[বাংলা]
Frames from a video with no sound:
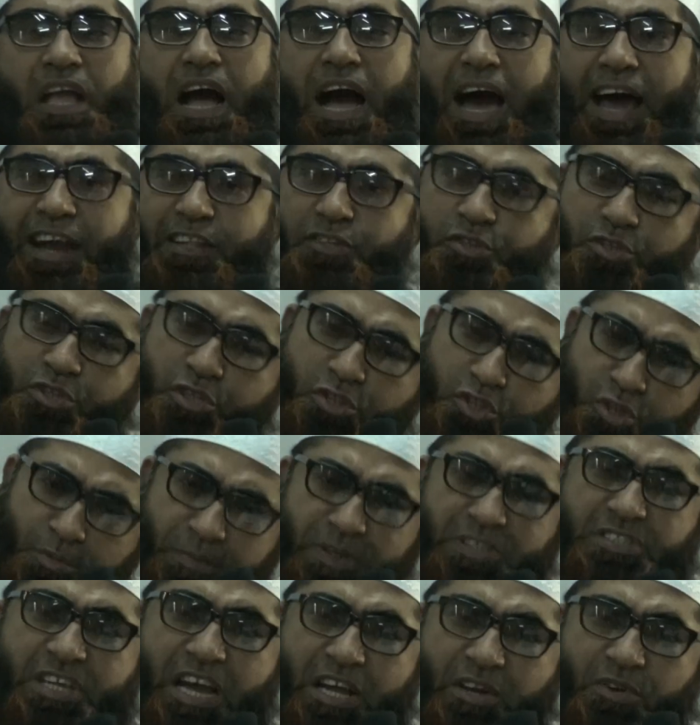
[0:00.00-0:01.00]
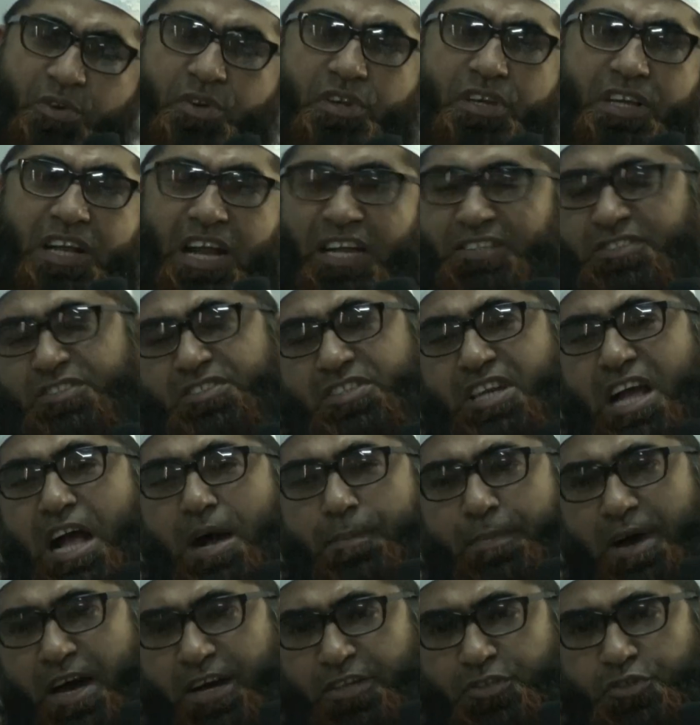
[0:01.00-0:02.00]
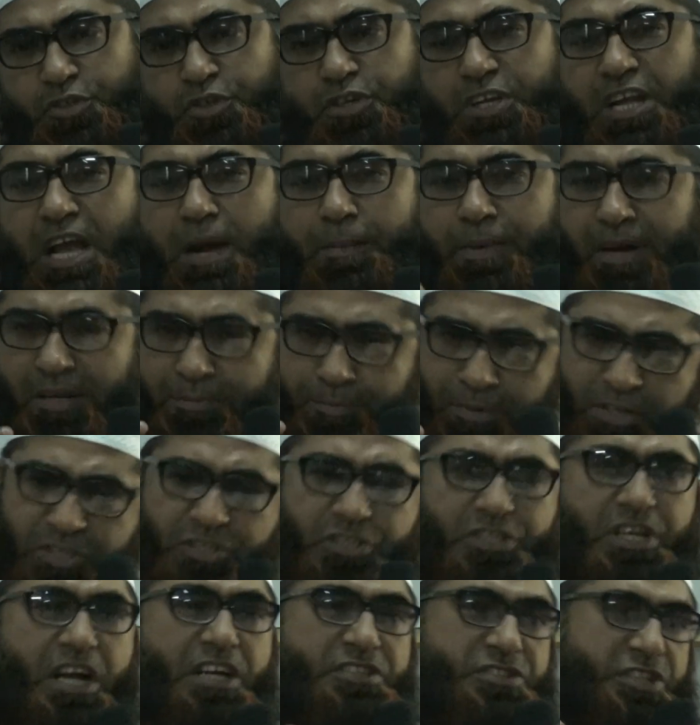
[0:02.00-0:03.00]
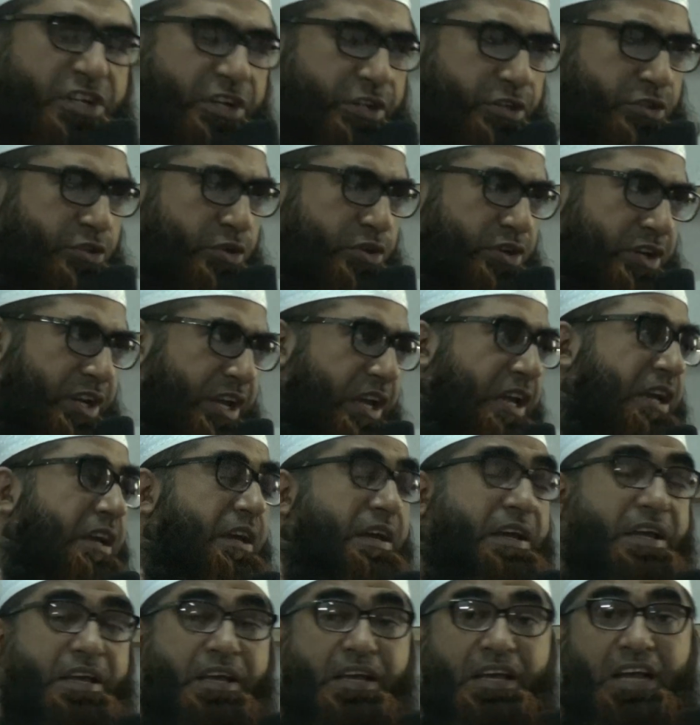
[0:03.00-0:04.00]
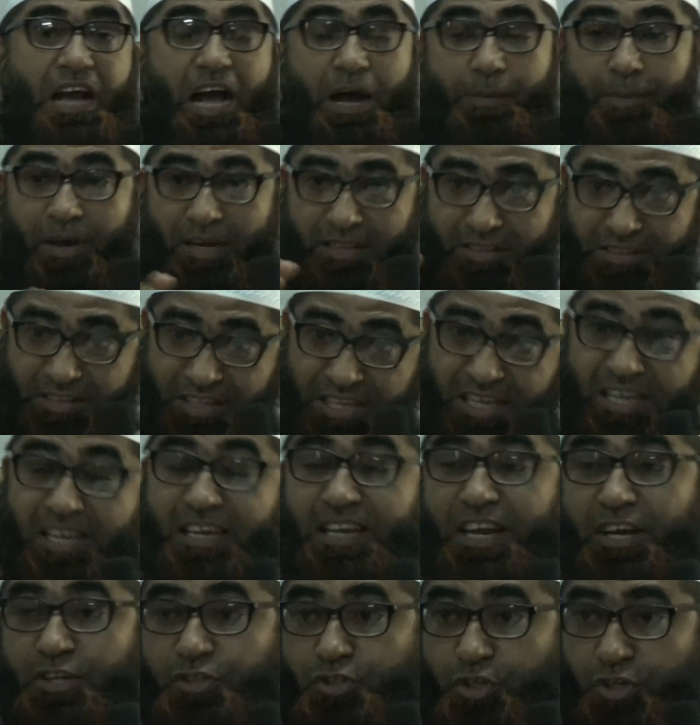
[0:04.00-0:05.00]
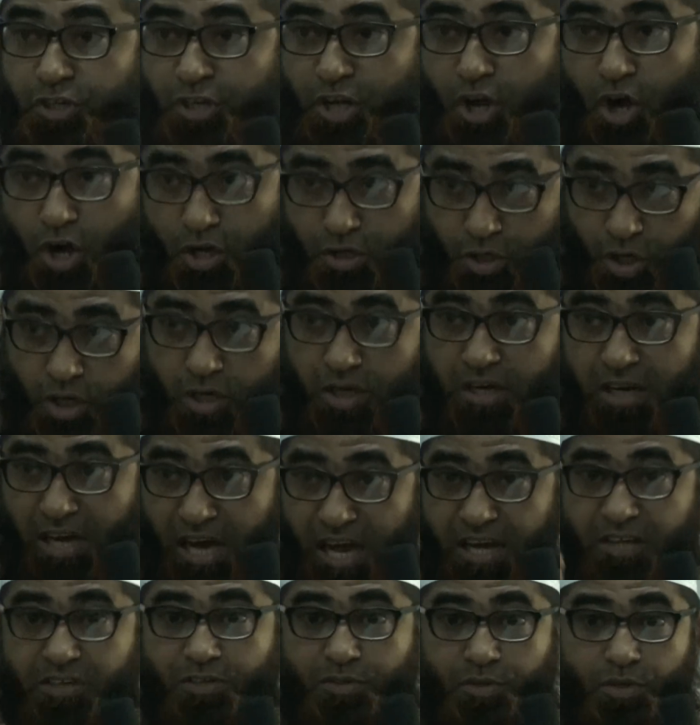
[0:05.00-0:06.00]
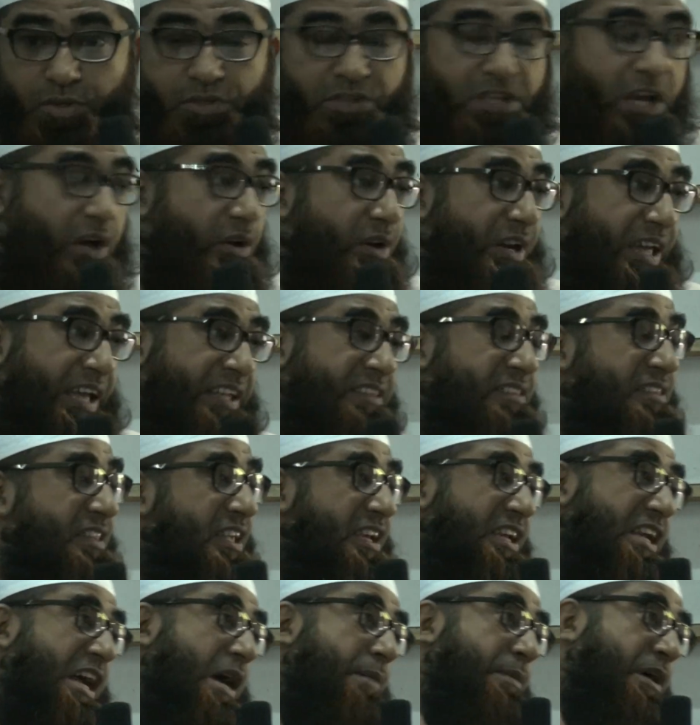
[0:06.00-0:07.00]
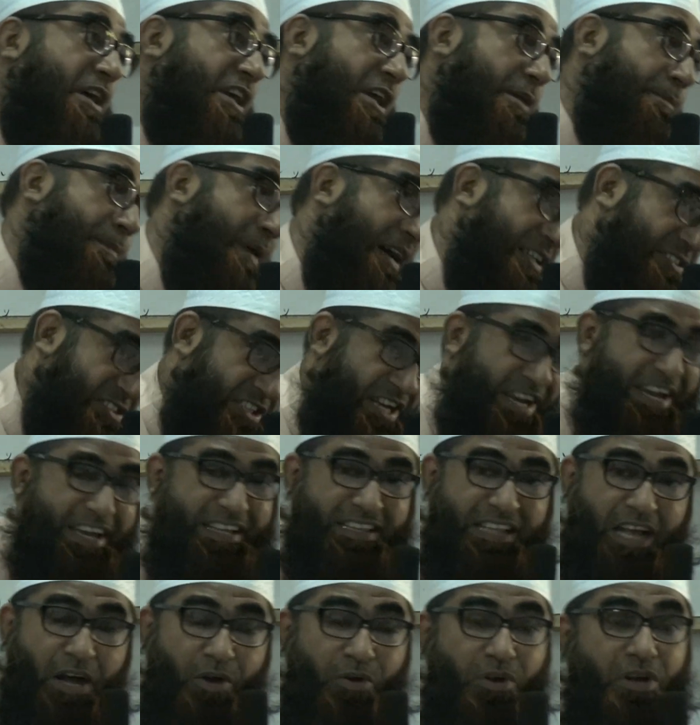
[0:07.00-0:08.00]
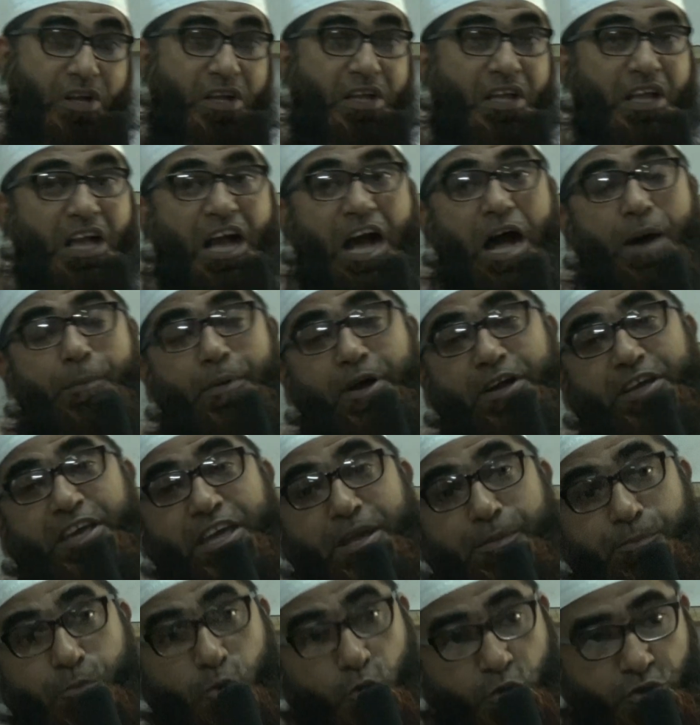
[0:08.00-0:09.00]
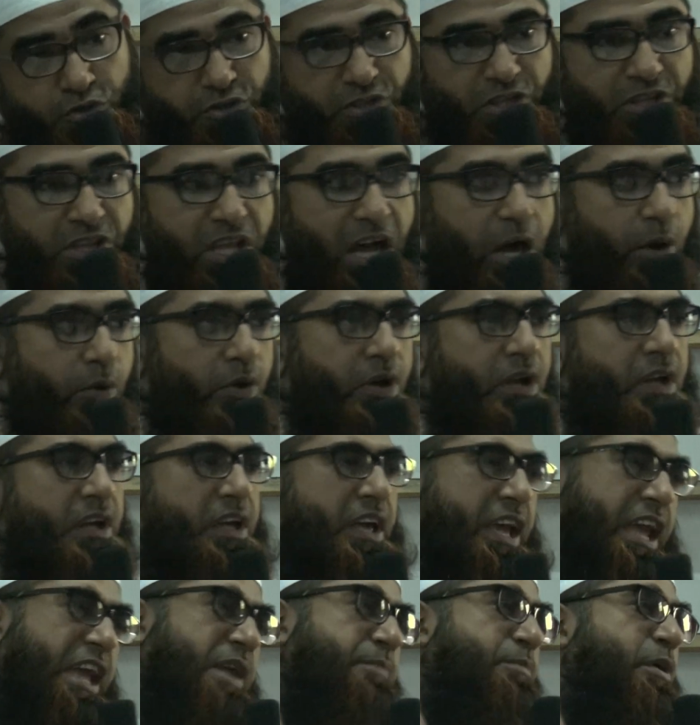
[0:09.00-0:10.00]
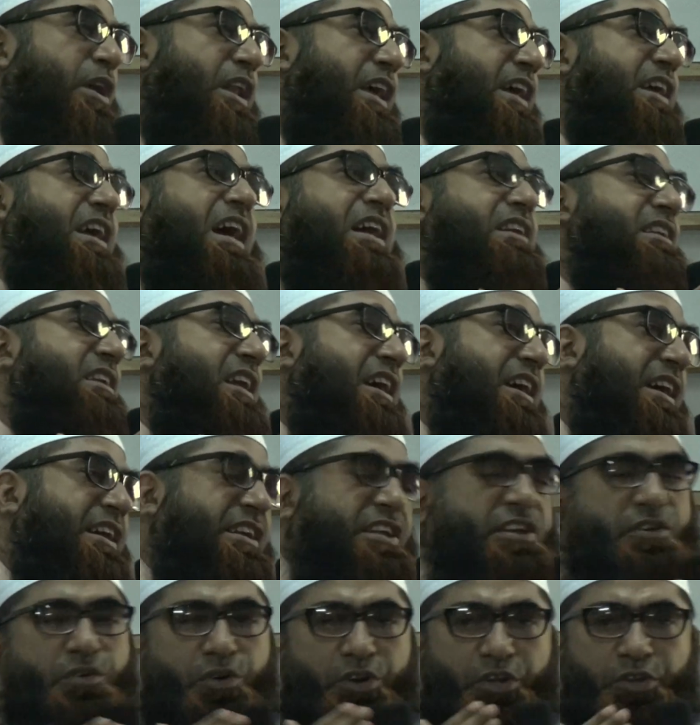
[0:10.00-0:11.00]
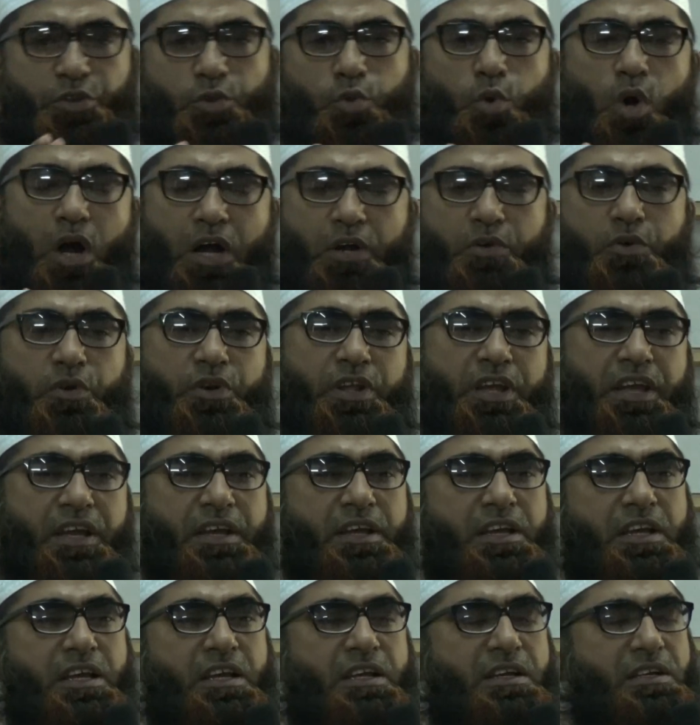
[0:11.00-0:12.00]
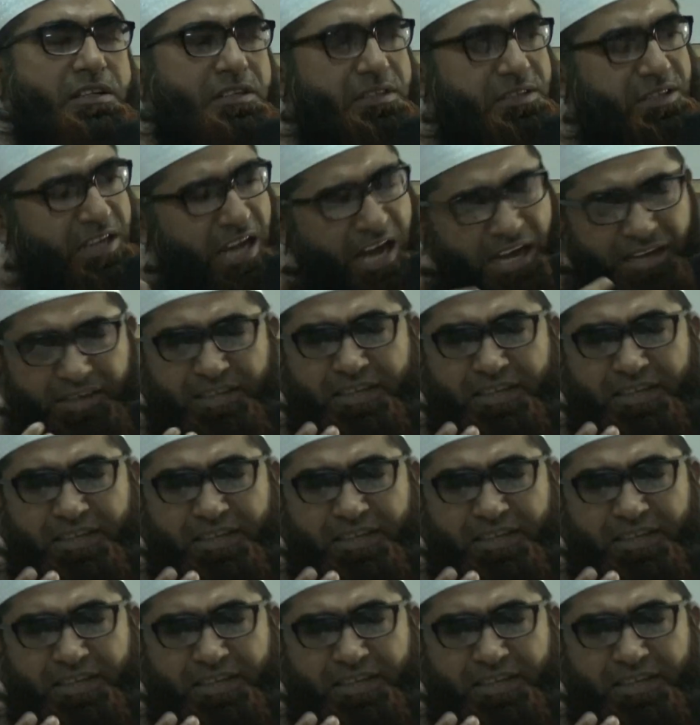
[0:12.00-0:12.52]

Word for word: আর যদি তুমি জানো এই কাজটা আমার জন্যে আমার বিশ্বাসের জন্যে আমার দিনের জন্য অকল্যাণকর তাহলে এর থেকে আমাকে বাঁচাইয়া দাও আমাকে মুক্তি দাও এই বলে কান্নাকাটি করে দোয়া করে দান